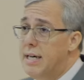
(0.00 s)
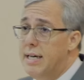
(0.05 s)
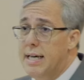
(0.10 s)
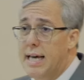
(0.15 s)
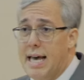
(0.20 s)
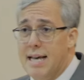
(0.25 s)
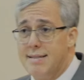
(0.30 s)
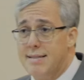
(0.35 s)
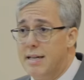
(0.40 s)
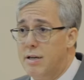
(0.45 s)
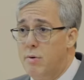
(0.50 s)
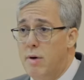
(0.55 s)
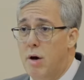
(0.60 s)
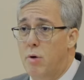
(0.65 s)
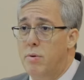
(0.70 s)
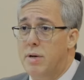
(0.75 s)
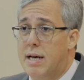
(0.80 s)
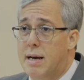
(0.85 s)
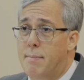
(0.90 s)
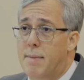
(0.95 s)
essa não é a
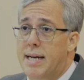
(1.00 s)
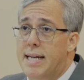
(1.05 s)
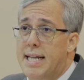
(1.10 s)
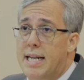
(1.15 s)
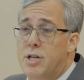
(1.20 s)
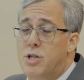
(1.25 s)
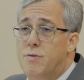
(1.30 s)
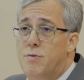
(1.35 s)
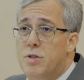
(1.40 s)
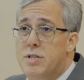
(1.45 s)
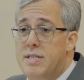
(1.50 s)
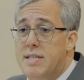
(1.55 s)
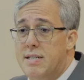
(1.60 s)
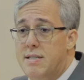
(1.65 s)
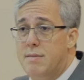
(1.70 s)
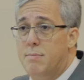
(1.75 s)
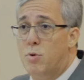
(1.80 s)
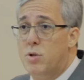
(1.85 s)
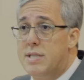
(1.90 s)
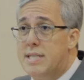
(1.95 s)
única maneira de você
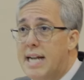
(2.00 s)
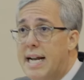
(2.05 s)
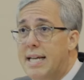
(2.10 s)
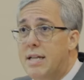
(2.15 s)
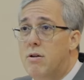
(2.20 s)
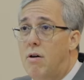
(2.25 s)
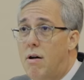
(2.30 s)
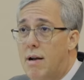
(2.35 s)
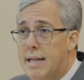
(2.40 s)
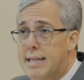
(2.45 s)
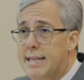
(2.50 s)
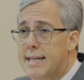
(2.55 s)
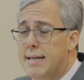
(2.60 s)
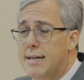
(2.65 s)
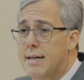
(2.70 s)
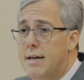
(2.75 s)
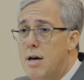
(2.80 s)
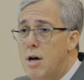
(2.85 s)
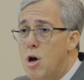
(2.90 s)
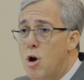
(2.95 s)
se mostrar
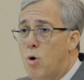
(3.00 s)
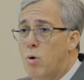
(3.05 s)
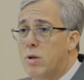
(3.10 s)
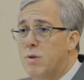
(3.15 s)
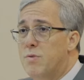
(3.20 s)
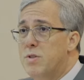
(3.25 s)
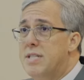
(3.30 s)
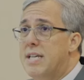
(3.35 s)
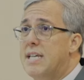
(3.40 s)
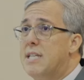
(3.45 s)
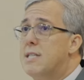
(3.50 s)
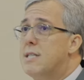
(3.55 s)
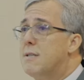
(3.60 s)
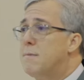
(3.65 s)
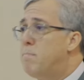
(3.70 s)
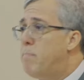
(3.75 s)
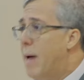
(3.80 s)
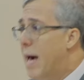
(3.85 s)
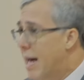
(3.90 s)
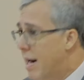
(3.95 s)
idólatra. Quando você
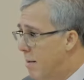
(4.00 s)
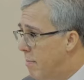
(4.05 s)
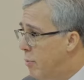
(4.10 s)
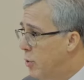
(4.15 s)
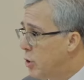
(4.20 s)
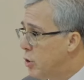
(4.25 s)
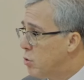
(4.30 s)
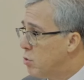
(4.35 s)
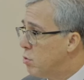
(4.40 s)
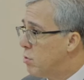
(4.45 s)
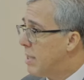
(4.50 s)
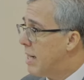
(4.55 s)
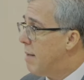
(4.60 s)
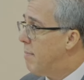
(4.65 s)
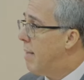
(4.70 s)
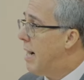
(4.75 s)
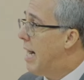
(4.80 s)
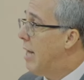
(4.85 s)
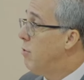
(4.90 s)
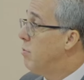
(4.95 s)
espera muito do
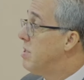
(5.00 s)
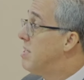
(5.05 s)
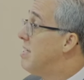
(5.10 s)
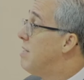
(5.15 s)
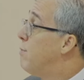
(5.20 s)
trabalho e se